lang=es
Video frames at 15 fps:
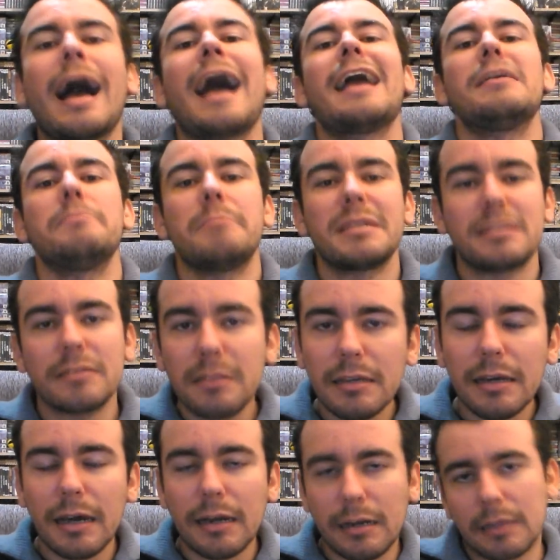a
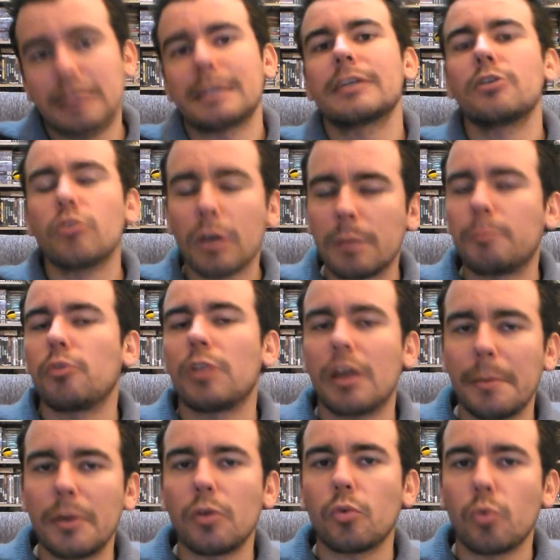investigar qué es lo que puede
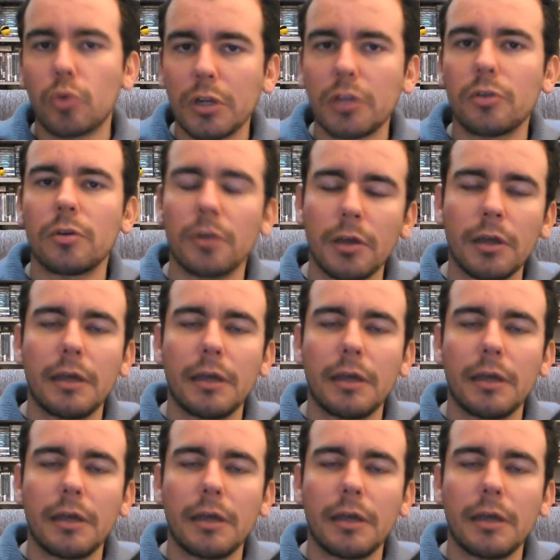haber ocurrido